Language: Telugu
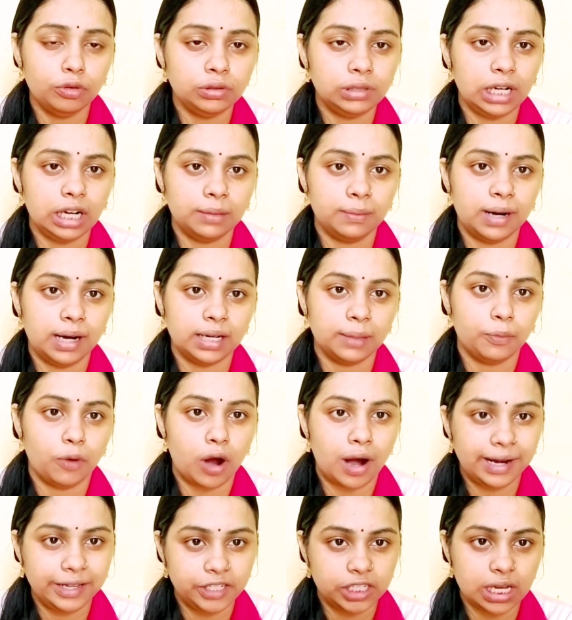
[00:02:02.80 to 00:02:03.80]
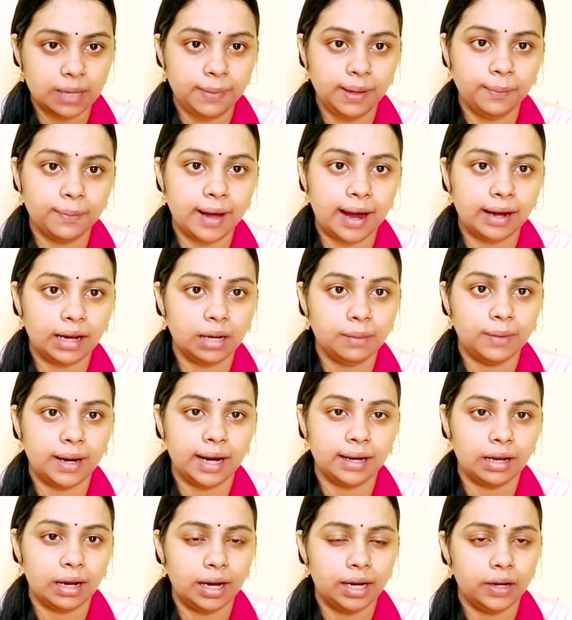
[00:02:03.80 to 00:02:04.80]
బూతులు అనమాట బాడీ షేమింగ్ మాటలు
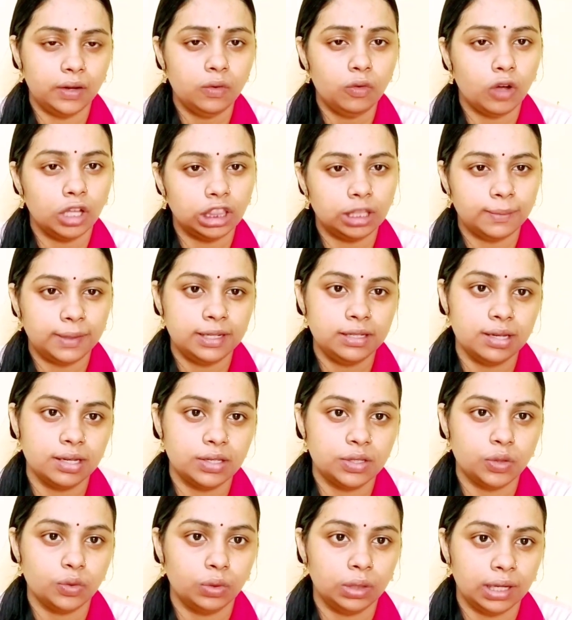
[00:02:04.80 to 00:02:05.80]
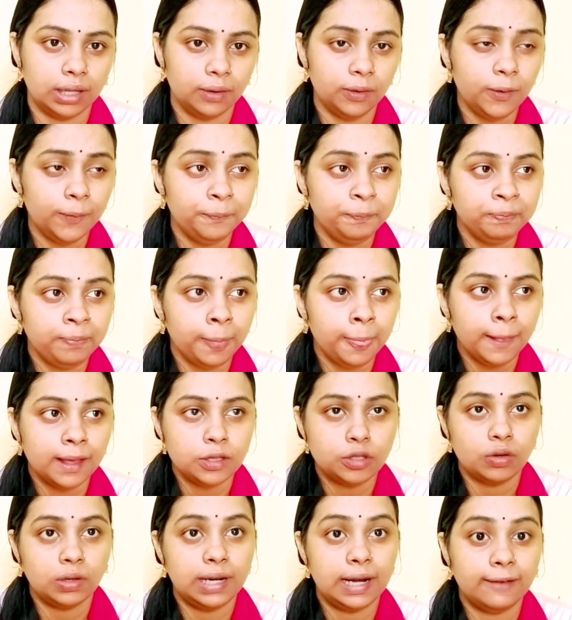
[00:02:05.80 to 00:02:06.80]
మాట్లాడడం కొంతమంది చేస్తూ ఉన్నారు
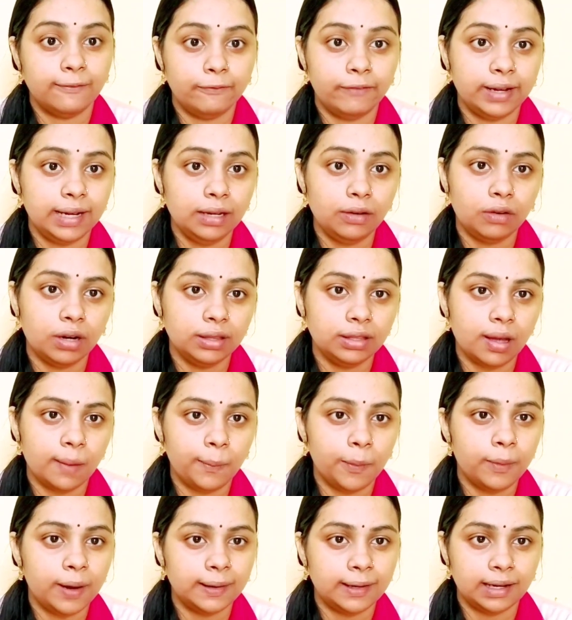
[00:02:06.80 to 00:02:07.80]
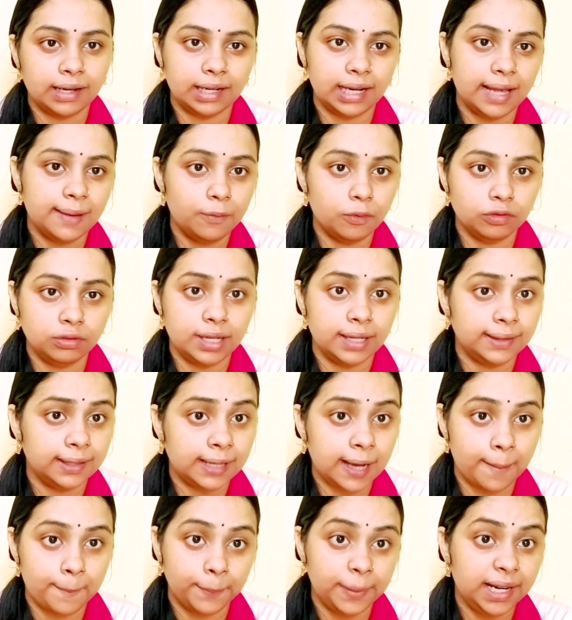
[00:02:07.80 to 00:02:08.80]
సో నేను ఎవరిని కూడా తప్పు పట్టట్లే ముందైతే
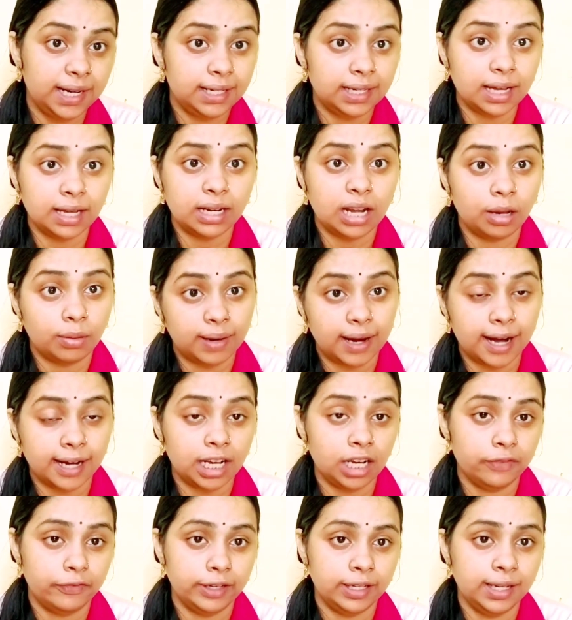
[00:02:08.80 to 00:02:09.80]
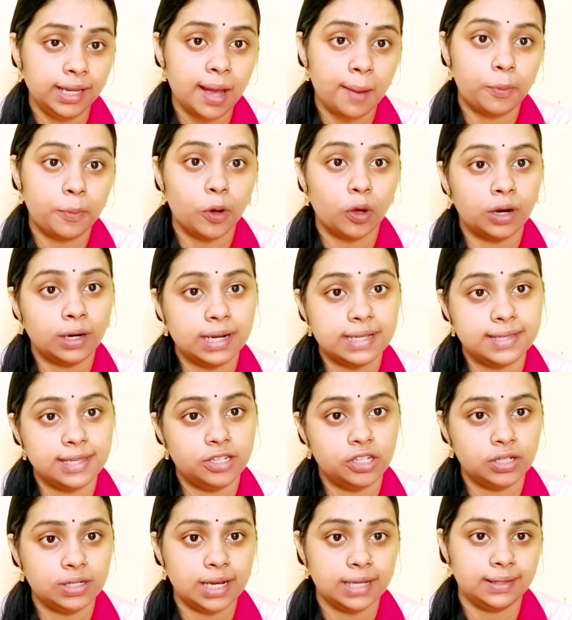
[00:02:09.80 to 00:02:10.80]
కంప్లీట్గా నా మాటలు విని అప్పుడు ఒక
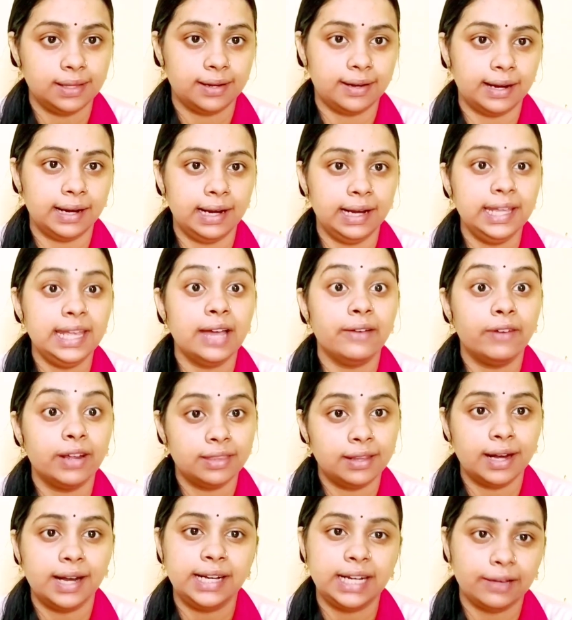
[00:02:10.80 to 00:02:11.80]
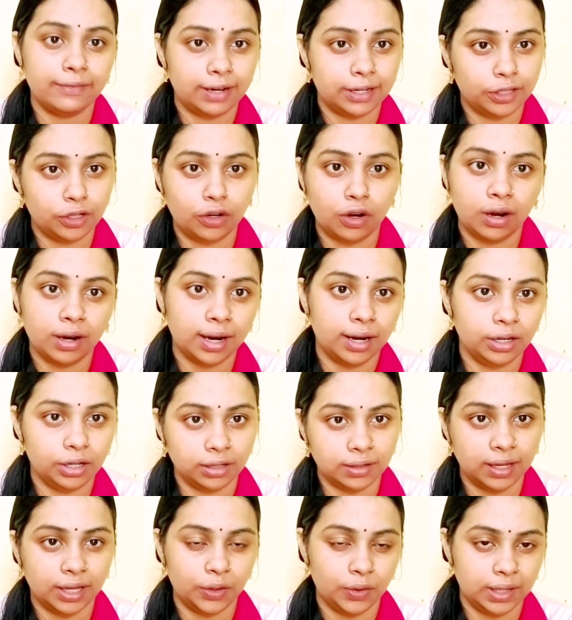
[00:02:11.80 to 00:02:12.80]
డెసిషన్కి అయితే రండి ఎవరిది రైట్ ఎవరిది రాంగ్
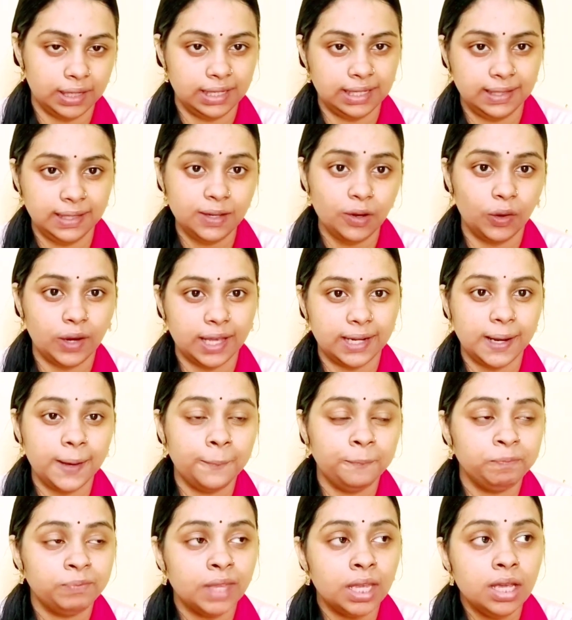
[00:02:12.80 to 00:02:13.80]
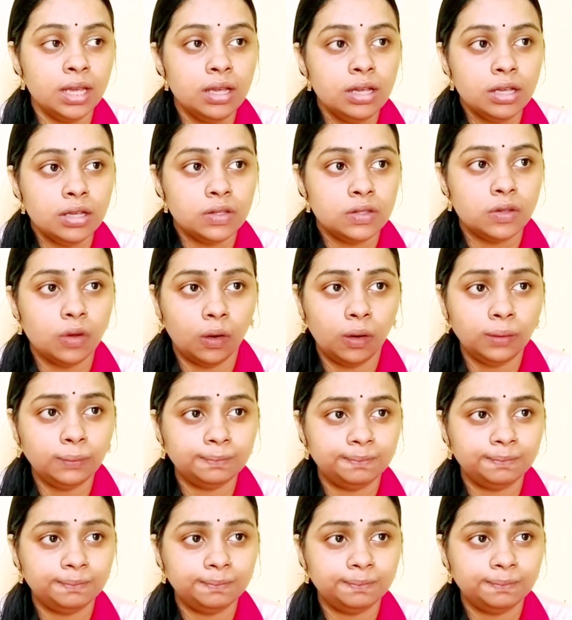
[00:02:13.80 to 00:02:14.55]
అంటున్నాను అనేది ఓకేనా సో